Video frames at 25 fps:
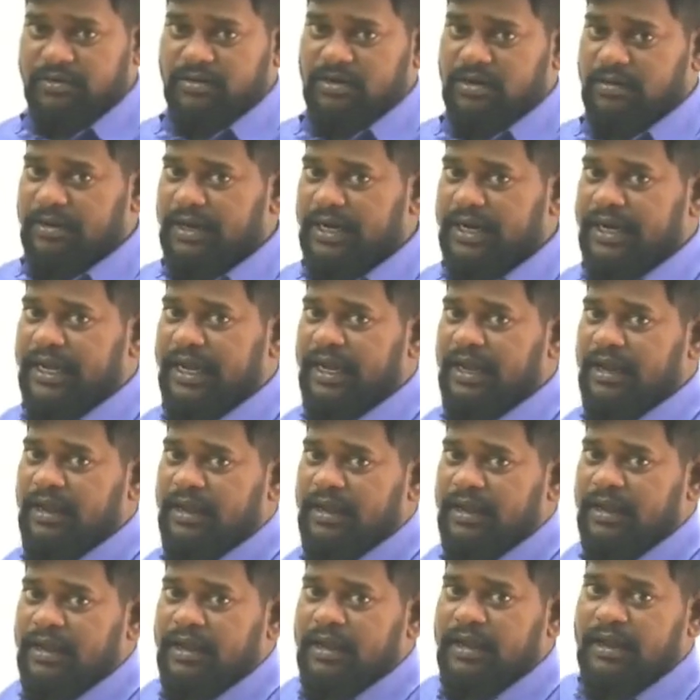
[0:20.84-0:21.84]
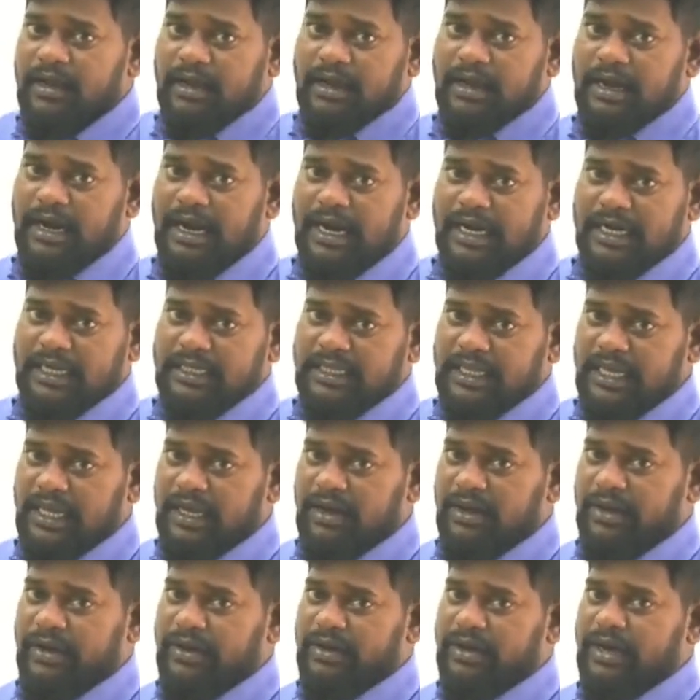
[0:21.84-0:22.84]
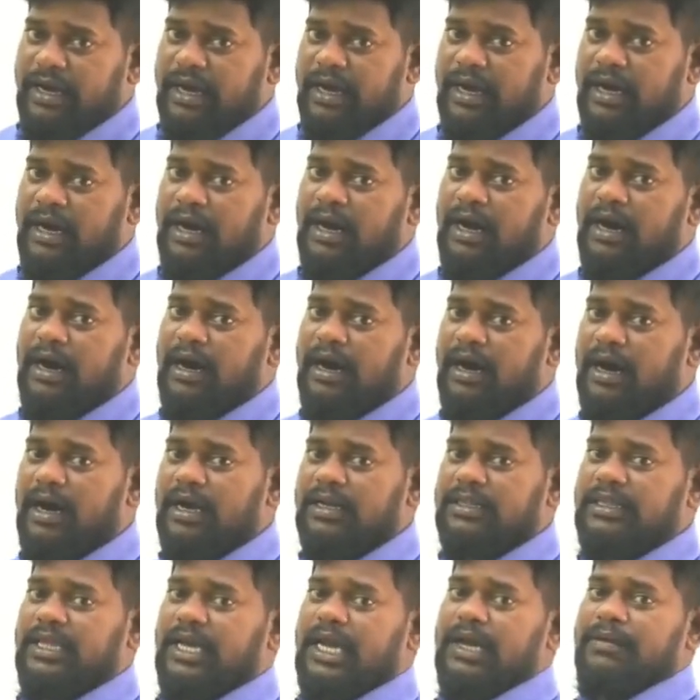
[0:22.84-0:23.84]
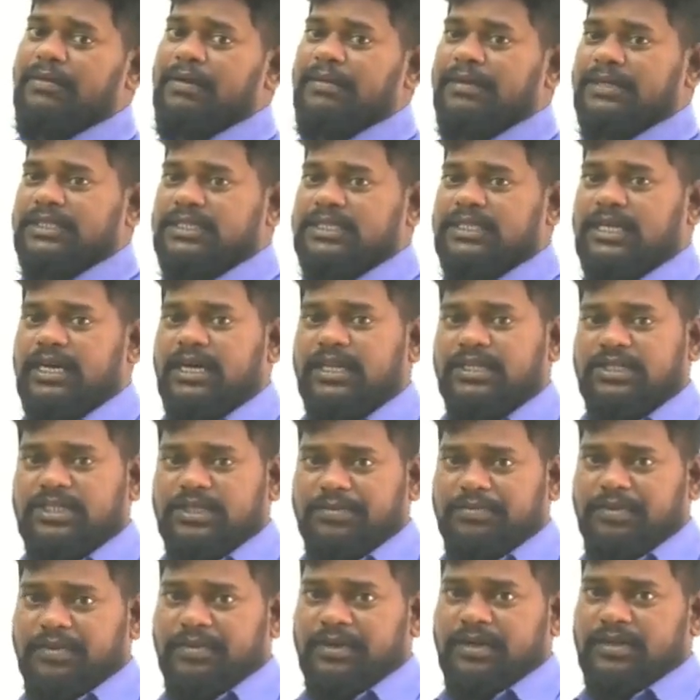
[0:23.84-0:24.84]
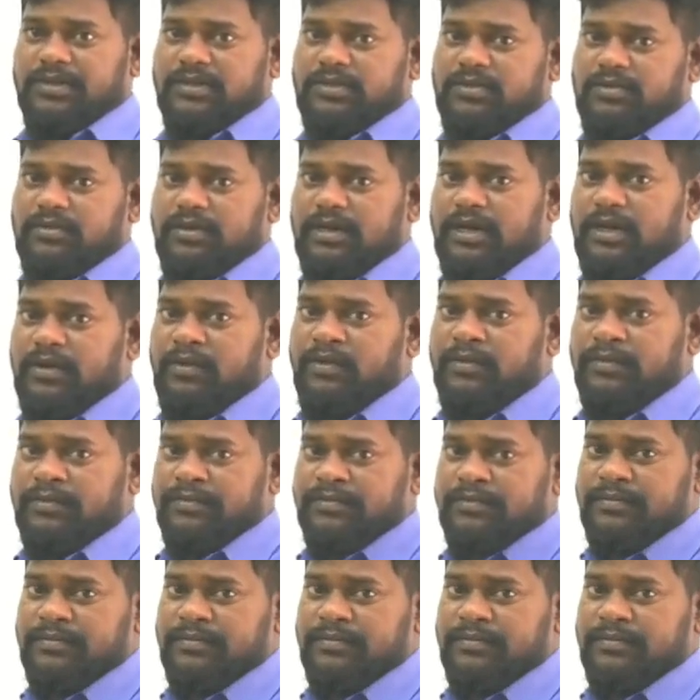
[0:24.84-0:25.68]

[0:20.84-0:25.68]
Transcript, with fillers: అంటున్నామండి కాకతీయుల యొక్క ఆర్థిక వ్యవస్థ అని చెప్పి పిలుస్తున్నాను